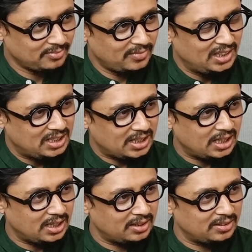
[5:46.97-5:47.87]
নিজেকে
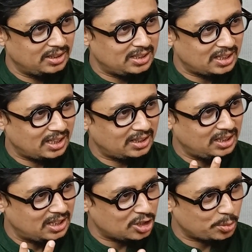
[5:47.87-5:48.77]
নিজেকে
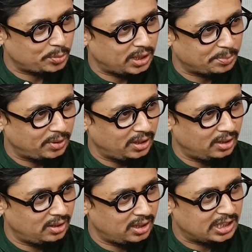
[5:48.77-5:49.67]
তিনটা শব্দে আপনি
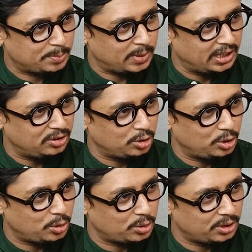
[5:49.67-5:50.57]
এক্সপ্লেইন যদি
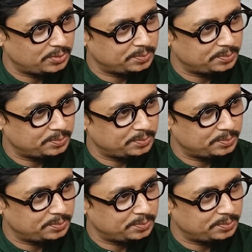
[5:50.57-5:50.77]
করতেন